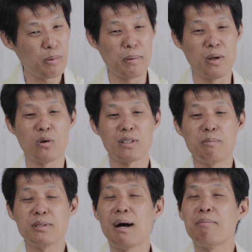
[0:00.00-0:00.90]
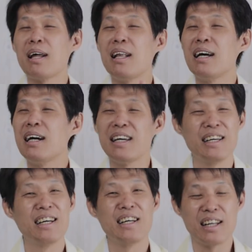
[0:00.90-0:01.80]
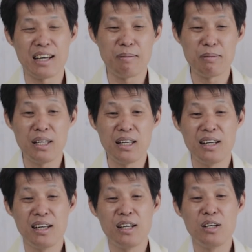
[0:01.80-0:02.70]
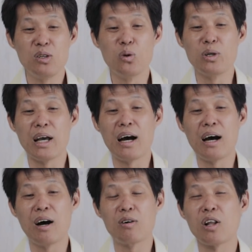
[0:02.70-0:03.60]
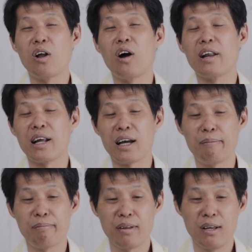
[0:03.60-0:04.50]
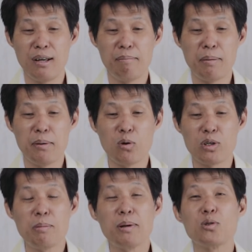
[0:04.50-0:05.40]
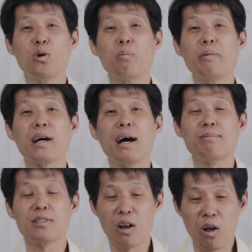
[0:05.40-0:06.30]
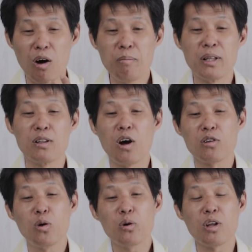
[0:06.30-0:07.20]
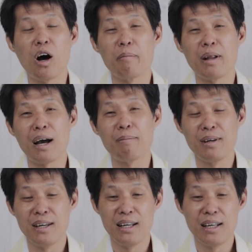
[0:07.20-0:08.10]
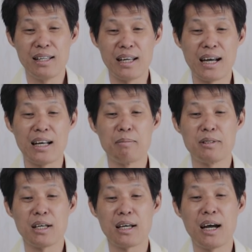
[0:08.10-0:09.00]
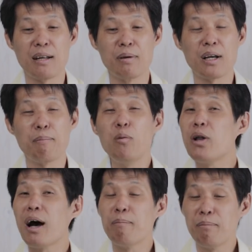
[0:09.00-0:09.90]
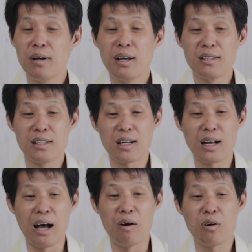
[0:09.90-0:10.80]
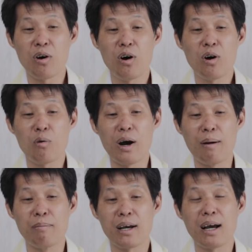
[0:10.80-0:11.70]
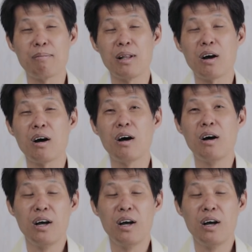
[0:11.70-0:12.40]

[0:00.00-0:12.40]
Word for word: นี่เป็นประโยคซ้ำๆกันเลยนะครับที่อยู่ยาวตลอดนะครับเป็นประโยคที่ประชุมนะครับจะร้องเหมือนร้องโต้ตอบนะครับในการนมัสการเหมือนกับผู้นำจะกล่าวข้อความนะครับแล้วก็